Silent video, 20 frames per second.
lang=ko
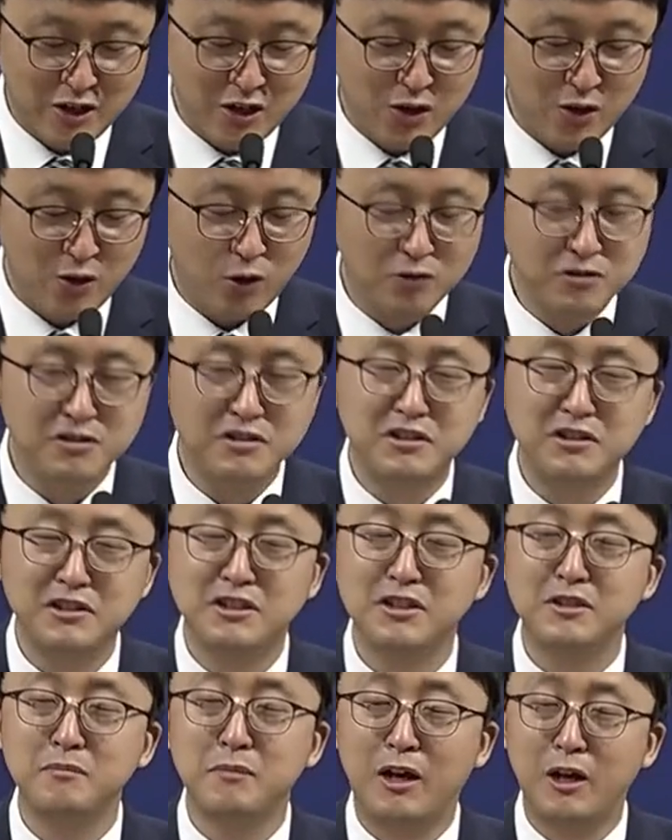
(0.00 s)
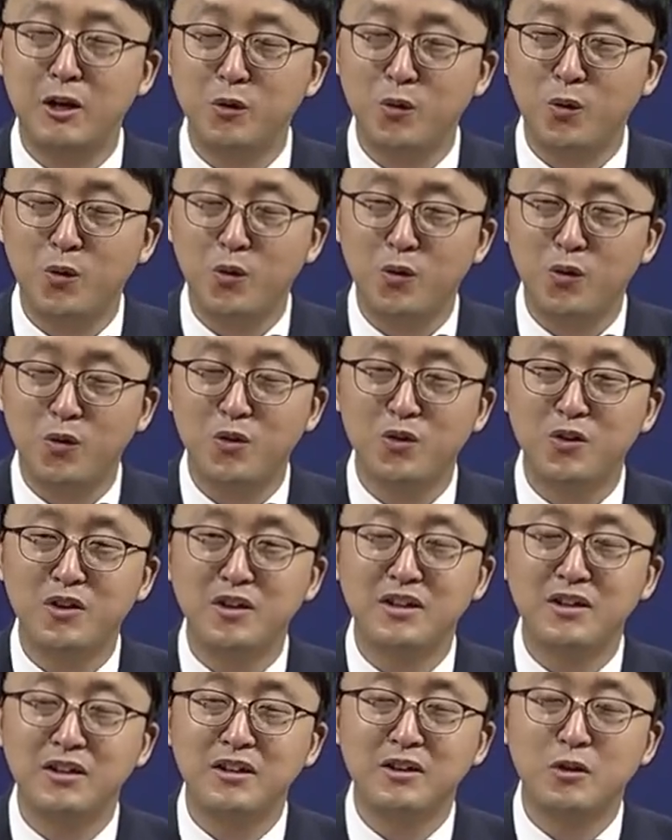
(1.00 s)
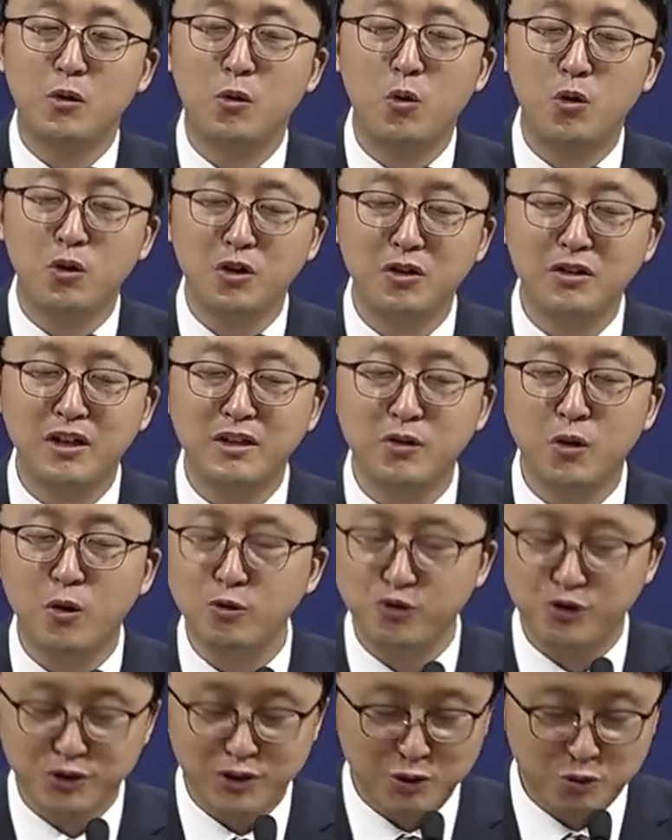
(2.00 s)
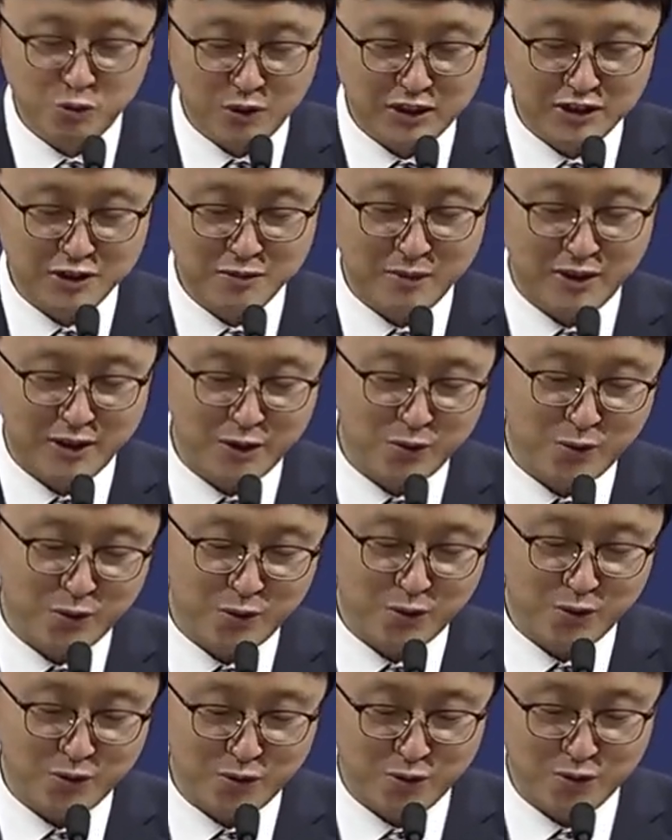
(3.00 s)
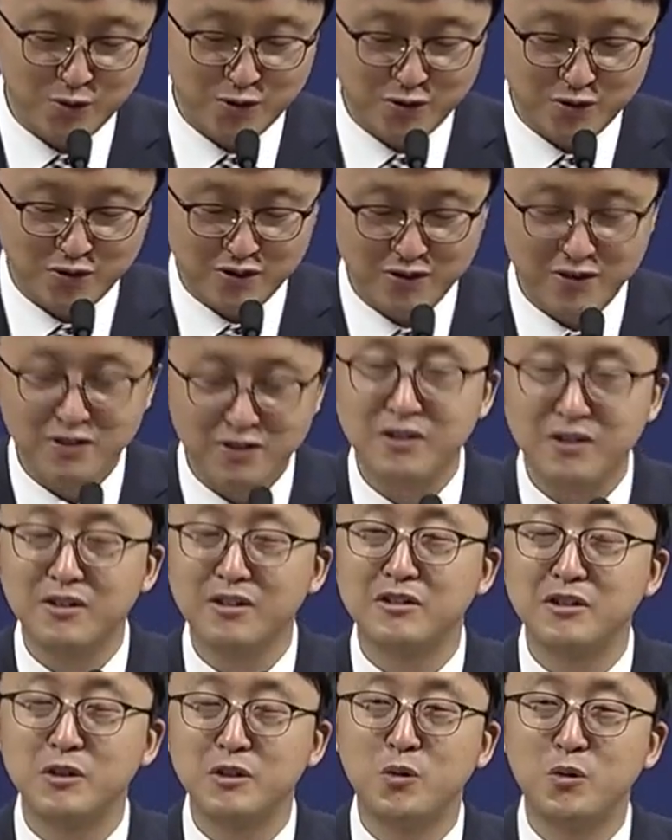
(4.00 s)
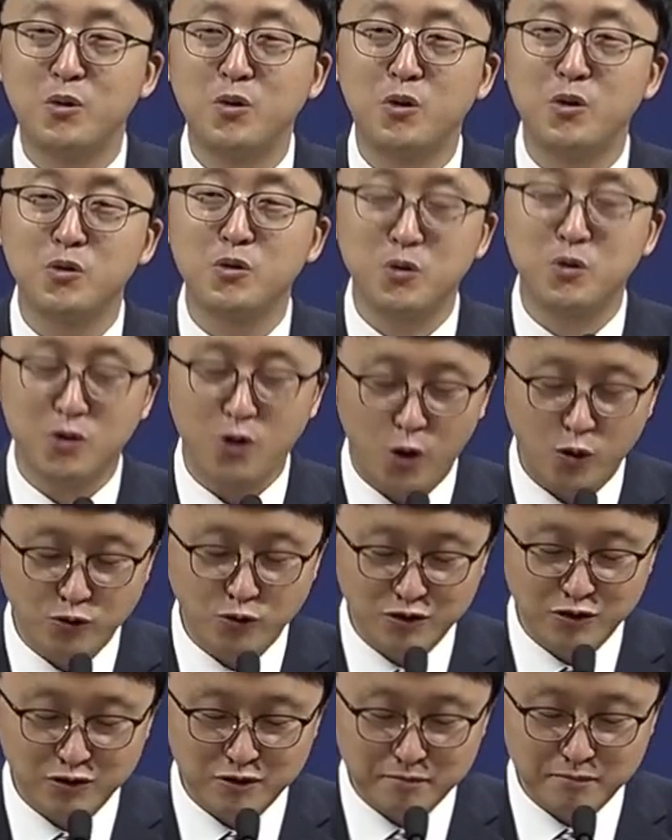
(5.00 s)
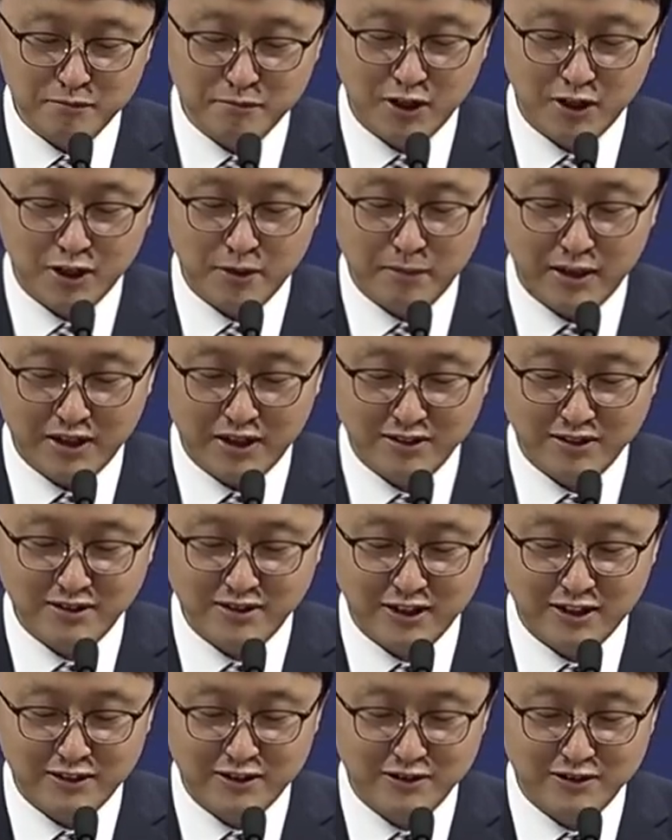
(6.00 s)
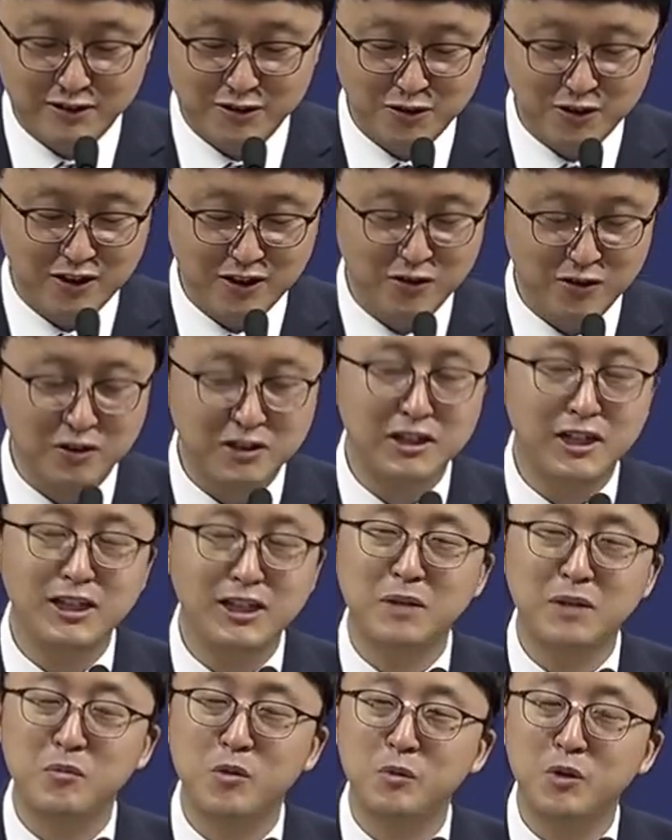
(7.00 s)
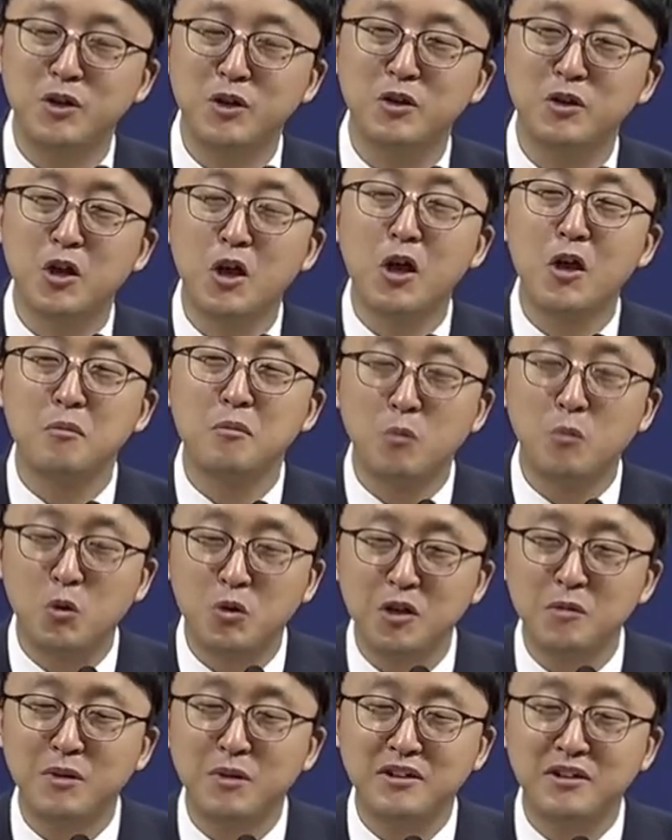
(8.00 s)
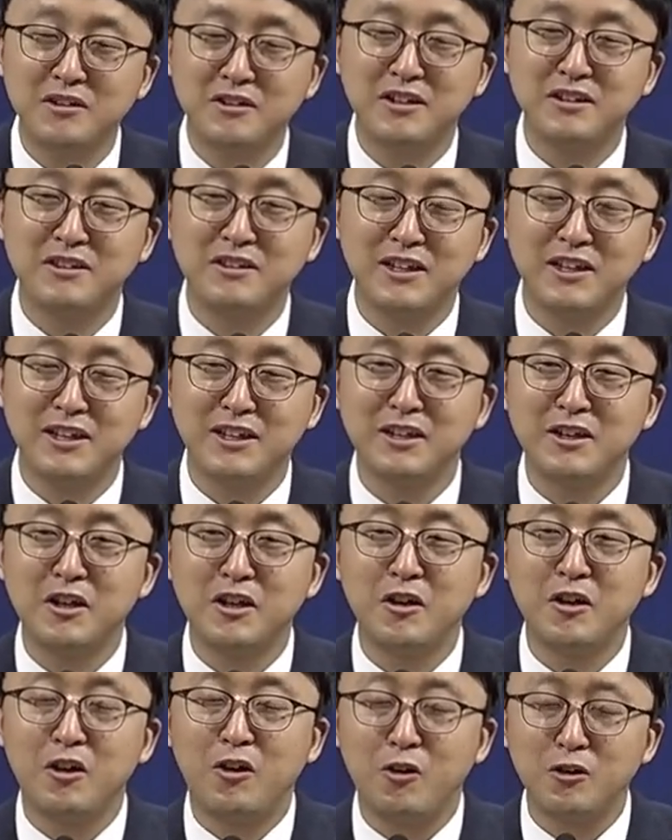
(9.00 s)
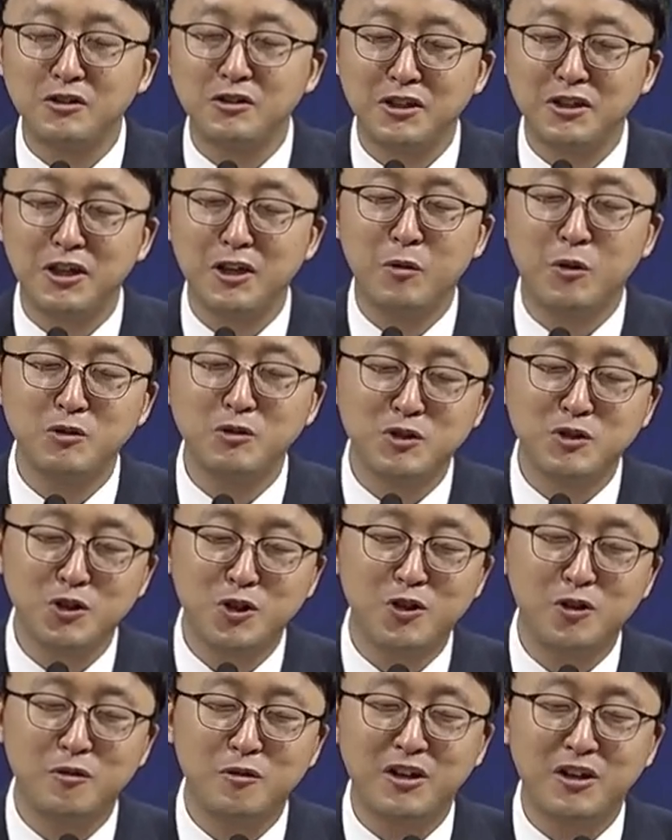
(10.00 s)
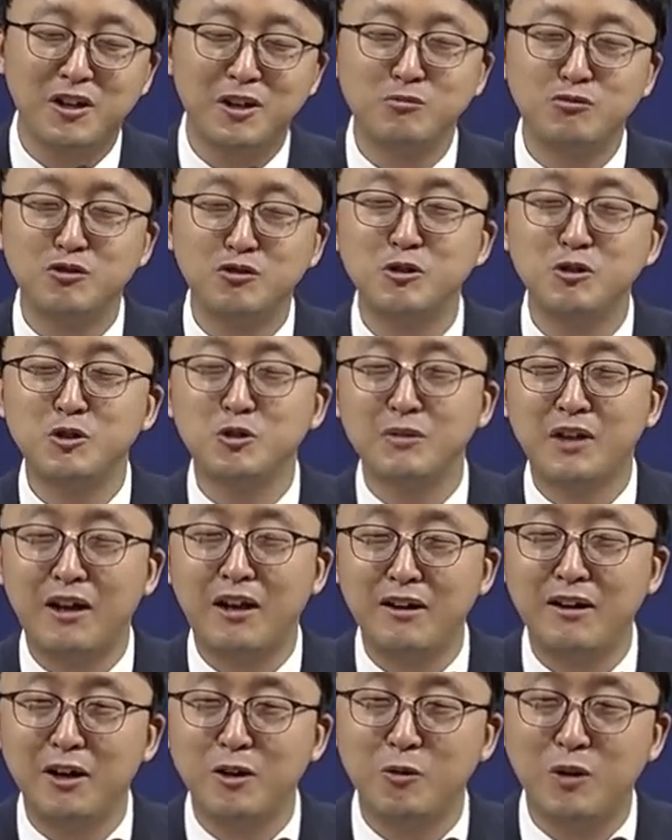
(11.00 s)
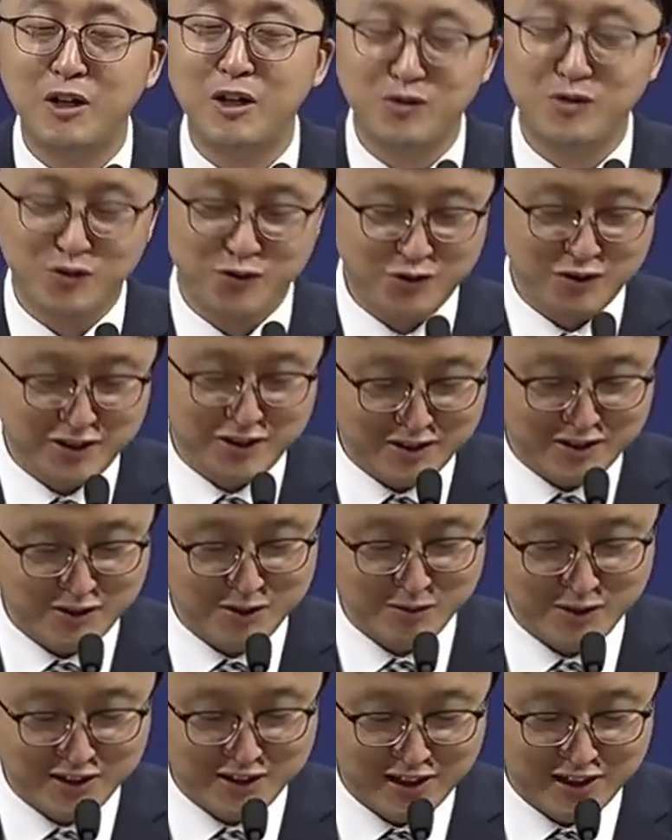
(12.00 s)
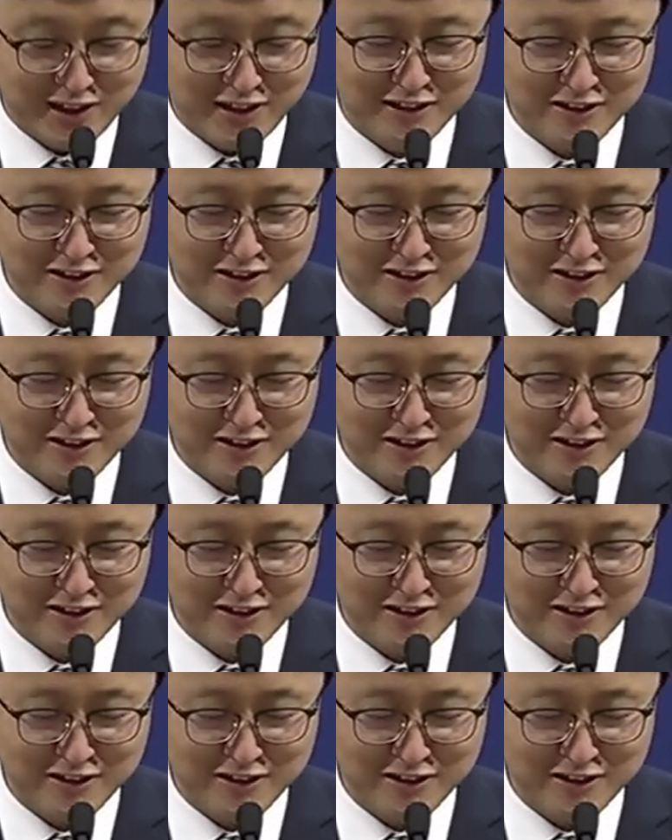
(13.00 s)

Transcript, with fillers: 건드리지 말고 혹여나 성추행도 하지 말고 그리고 또 더운 어, 팔레스타인 지역에서 일하다 보면 목이 마를 텐데 어떻게 먼저 어, 물을 좀 달라고 할 수 있겠습니까?